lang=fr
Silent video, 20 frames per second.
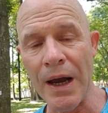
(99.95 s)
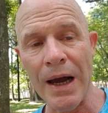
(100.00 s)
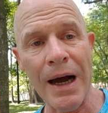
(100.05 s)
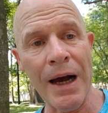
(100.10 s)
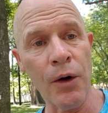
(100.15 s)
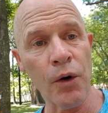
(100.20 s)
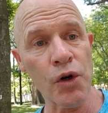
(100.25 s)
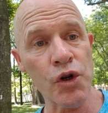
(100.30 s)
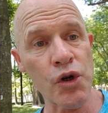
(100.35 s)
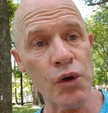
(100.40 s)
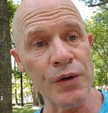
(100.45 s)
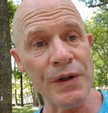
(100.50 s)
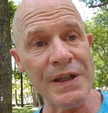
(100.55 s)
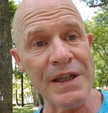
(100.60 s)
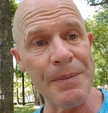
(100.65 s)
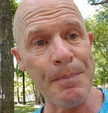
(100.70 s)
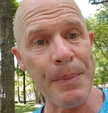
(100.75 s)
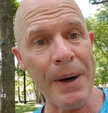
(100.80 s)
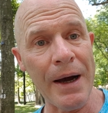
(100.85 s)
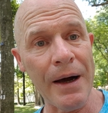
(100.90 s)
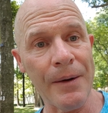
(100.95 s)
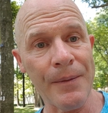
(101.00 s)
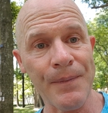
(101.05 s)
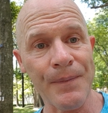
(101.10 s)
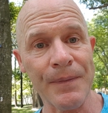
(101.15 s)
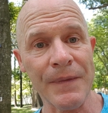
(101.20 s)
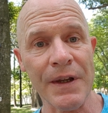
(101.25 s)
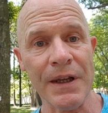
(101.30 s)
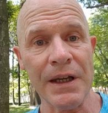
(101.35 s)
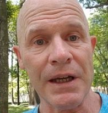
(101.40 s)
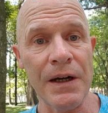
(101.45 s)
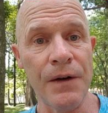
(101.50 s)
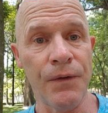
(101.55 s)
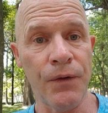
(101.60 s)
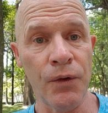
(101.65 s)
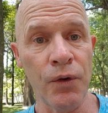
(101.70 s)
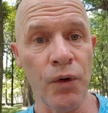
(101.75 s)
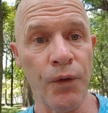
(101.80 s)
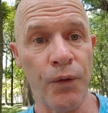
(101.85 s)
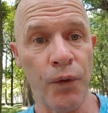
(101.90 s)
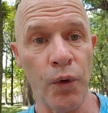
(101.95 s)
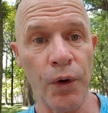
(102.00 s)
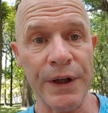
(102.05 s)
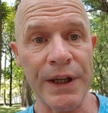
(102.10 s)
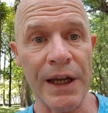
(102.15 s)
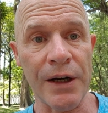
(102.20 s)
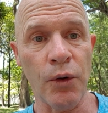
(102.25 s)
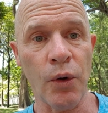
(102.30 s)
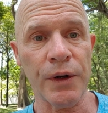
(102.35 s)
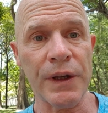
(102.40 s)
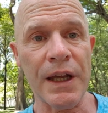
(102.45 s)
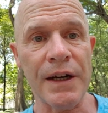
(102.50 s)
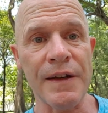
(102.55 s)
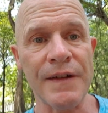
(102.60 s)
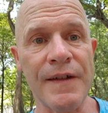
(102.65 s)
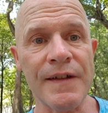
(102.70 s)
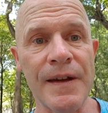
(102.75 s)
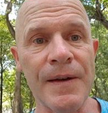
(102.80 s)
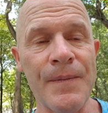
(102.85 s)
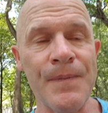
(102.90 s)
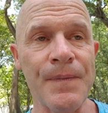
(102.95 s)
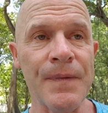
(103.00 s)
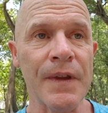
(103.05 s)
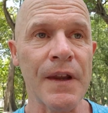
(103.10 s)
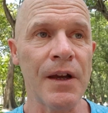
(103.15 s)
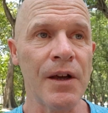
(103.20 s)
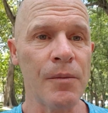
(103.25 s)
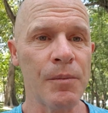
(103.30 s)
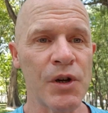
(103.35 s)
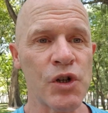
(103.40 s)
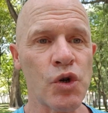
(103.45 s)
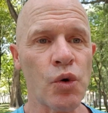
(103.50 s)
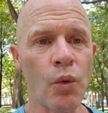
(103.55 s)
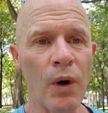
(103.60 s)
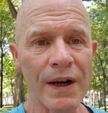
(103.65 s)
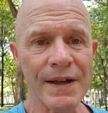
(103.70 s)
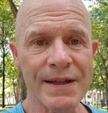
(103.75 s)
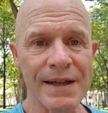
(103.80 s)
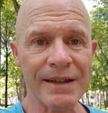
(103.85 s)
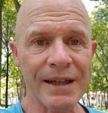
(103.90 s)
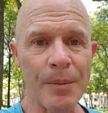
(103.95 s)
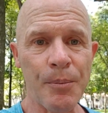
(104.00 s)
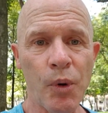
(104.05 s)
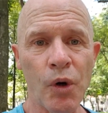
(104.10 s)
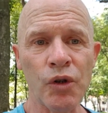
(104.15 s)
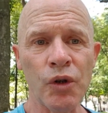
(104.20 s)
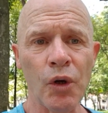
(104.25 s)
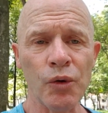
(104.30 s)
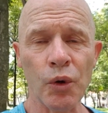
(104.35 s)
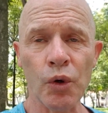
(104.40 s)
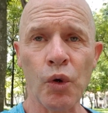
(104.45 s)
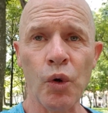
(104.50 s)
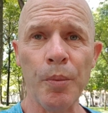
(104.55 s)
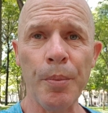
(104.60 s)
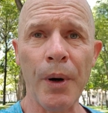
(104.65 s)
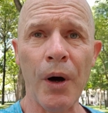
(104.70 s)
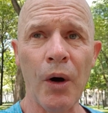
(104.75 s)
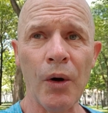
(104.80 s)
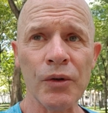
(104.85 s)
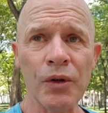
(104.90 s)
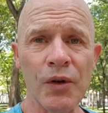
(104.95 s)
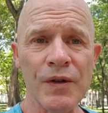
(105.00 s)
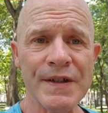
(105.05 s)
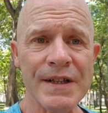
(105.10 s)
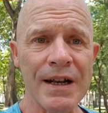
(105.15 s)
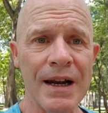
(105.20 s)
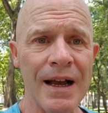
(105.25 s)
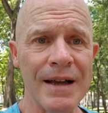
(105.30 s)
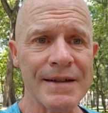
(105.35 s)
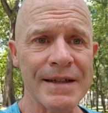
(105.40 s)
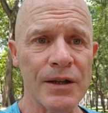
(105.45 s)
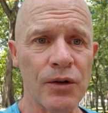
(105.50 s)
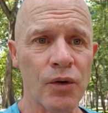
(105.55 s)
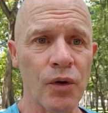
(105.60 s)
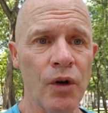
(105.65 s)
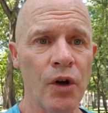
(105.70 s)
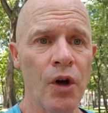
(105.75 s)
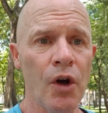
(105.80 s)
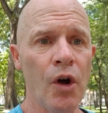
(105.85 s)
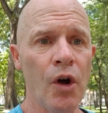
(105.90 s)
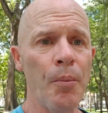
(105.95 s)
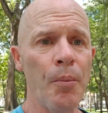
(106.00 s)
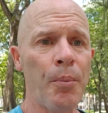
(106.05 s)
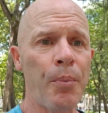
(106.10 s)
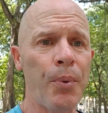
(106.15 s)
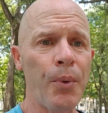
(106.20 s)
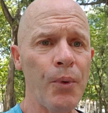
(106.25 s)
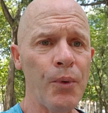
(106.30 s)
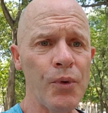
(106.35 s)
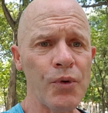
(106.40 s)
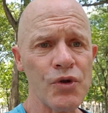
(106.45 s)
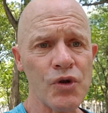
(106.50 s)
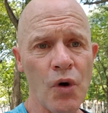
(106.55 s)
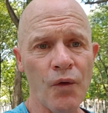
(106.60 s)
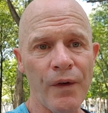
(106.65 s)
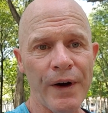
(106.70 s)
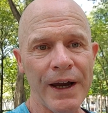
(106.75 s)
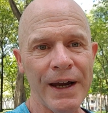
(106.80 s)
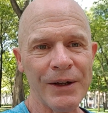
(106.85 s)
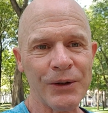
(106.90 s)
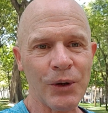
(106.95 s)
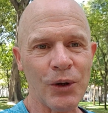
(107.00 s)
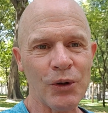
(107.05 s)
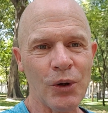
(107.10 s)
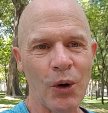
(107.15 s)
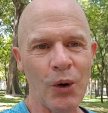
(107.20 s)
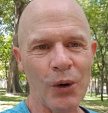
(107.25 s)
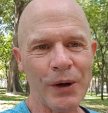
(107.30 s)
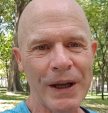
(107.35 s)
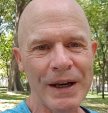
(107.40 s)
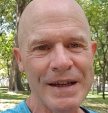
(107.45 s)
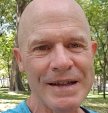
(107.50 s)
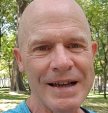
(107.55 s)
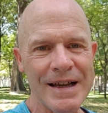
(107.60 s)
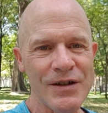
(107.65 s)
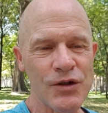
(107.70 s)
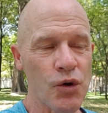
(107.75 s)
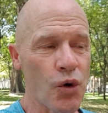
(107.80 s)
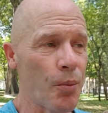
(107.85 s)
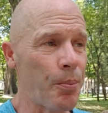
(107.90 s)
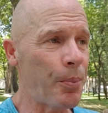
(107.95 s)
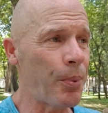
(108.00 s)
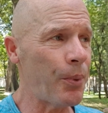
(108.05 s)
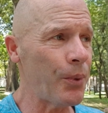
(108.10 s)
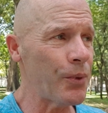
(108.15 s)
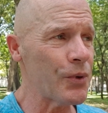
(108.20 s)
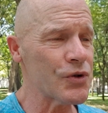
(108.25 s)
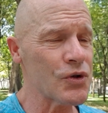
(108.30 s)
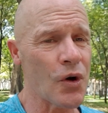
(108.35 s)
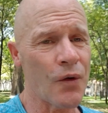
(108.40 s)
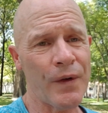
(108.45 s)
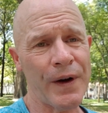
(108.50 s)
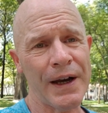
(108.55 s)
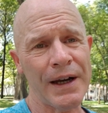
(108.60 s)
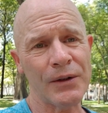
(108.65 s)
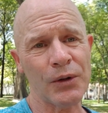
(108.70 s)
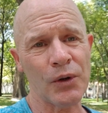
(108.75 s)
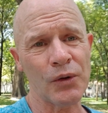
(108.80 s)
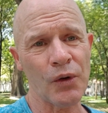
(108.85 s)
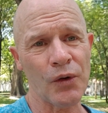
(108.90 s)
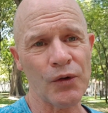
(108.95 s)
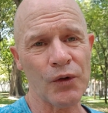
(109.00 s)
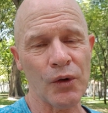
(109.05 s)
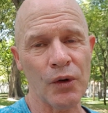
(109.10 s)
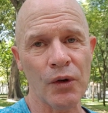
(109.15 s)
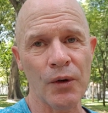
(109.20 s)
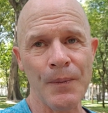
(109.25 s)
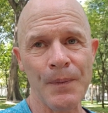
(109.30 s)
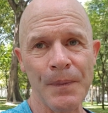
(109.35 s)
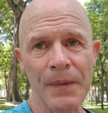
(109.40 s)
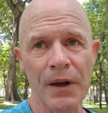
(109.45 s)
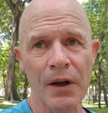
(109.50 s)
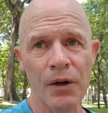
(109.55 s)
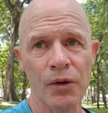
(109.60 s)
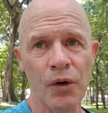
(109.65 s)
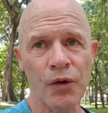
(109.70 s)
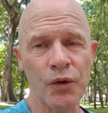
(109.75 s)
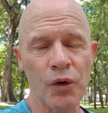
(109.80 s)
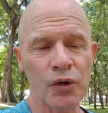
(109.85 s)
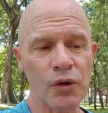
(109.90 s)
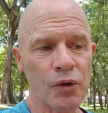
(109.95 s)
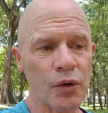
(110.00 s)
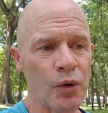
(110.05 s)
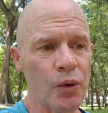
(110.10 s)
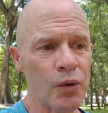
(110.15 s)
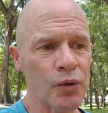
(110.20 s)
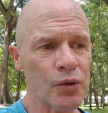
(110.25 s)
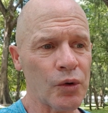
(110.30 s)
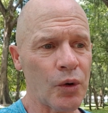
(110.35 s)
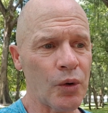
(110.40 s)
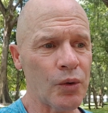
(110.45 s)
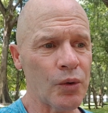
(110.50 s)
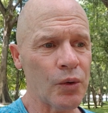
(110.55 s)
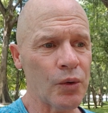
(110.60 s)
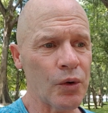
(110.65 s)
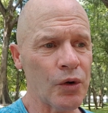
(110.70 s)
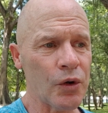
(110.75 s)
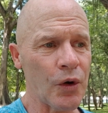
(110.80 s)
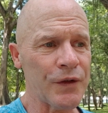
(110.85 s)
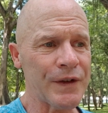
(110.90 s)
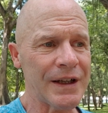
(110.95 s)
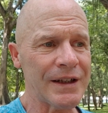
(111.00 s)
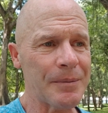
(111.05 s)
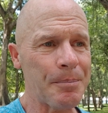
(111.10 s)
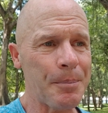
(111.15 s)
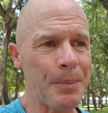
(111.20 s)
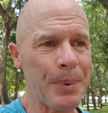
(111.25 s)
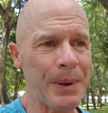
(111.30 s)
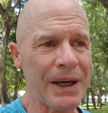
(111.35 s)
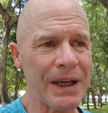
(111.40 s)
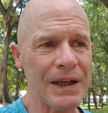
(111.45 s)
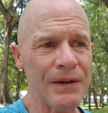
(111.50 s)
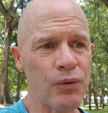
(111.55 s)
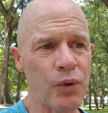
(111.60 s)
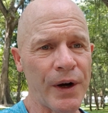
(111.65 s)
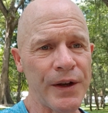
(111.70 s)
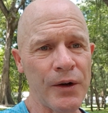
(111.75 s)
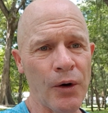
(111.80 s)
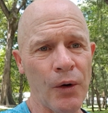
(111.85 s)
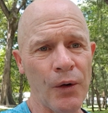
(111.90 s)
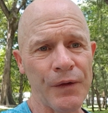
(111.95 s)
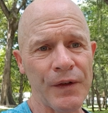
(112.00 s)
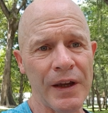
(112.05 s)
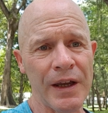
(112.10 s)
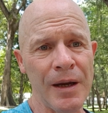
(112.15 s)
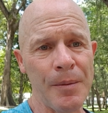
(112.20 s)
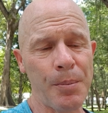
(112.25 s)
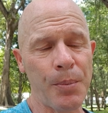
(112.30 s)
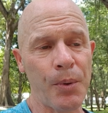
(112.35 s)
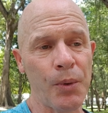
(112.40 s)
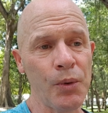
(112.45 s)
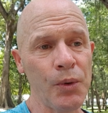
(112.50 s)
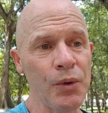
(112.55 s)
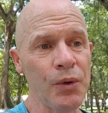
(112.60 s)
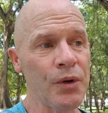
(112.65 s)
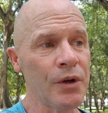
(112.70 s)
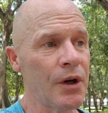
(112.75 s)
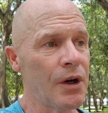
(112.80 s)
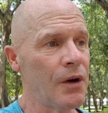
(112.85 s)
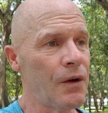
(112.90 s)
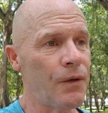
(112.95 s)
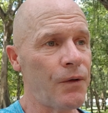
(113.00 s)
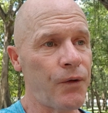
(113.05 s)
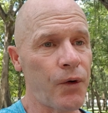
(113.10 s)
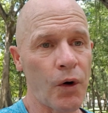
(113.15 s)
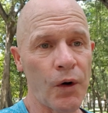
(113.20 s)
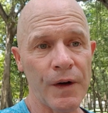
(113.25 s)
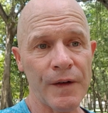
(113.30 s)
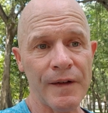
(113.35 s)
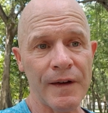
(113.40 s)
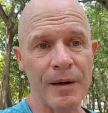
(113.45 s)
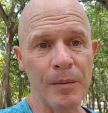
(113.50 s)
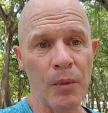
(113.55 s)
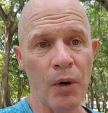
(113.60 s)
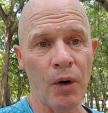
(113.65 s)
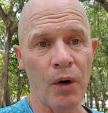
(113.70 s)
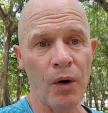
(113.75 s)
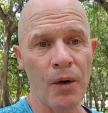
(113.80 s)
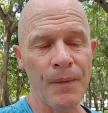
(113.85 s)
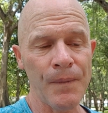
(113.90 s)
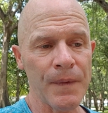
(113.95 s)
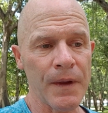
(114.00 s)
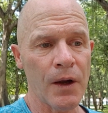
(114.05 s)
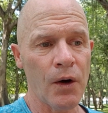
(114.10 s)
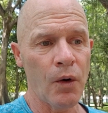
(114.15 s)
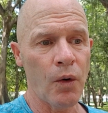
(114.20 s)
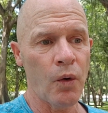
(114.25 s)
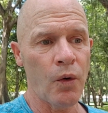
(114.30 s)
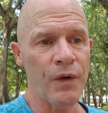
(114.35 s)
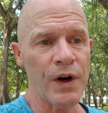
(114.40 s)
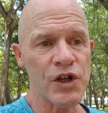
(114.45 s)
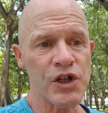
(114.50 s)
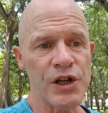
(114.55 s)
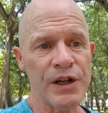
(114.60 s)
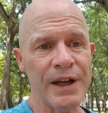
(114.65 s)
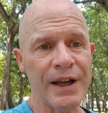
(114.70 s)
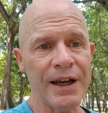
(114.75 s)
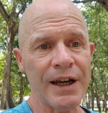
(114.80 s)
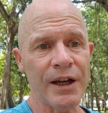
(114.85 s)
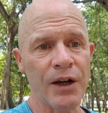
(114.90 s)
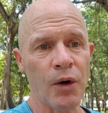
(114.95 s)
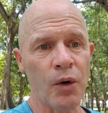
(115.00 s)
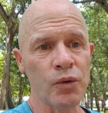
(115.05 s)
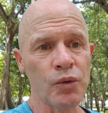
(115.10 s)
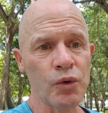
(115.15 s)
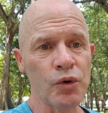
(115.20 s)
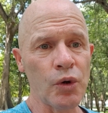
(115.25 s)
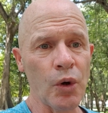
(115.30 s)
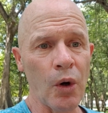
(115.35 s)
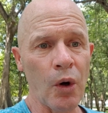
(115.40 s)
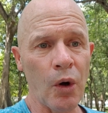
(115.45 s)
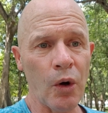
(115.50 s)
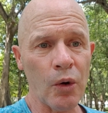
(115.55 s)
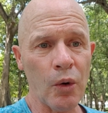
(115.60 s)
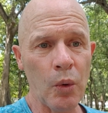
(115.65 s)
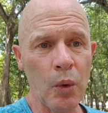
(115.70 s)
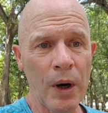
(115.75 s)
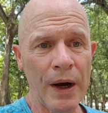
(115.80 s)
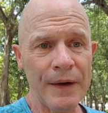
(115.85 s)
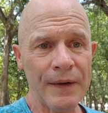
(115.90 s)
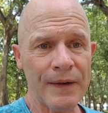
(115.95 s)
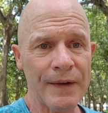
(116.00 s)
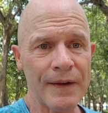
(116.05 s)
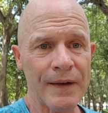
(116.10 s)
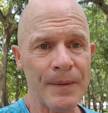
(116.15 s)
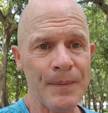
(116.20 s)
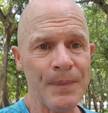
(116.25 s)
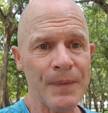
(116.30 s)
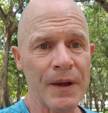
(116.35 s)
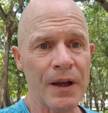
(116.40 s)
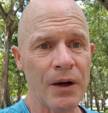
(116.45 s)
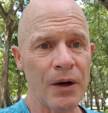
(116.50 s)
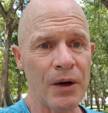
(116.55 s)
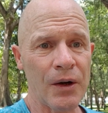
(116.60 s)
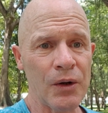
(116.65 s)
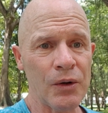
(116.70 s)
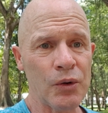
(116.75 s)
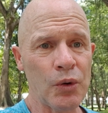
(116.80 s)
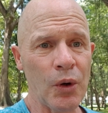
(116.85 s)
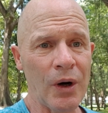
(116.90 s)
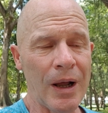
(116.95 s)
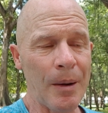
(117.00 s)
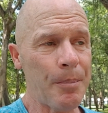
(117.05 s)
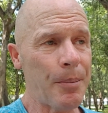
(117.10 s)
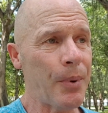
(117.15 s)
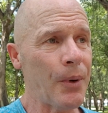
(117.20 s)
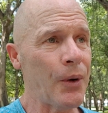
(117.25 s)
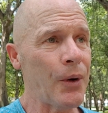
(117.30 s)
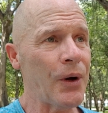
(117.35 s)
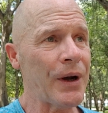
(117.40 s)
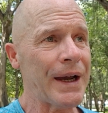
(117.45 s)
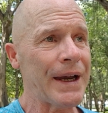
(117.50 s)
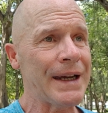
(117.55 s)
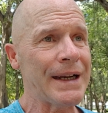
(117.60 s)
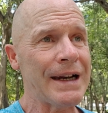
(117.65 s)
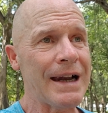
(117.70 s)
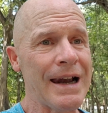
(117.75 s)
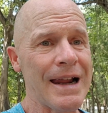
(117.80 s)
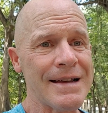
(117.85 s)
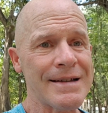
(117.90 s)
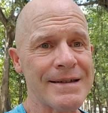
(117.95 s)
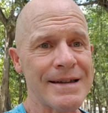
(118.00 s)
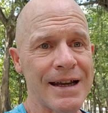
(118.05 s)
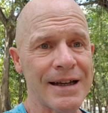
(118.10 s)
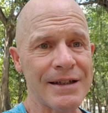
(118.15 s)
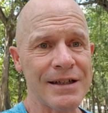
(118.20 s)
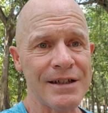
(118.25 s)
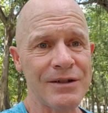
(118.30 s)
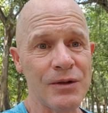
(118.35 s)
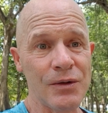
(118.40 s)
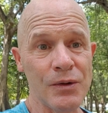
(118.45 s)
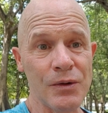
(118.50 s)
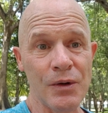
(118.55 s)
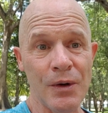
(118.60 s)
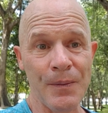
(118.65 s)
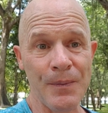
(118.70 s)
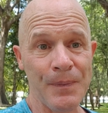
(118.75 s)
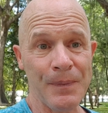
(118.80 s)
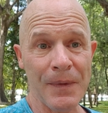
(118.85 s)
Alors je ne dis pas qu'il ne faut rien organiser, mais je crois que c'est important de comprendre cela, c'est que plus on va être dans l'organisation, plus on va être dans ce, dans ce contrôle, dans cette prévoyance, et plus forcément, on va générer en nous de l'angoisse, euh, de la peur et de la certitude.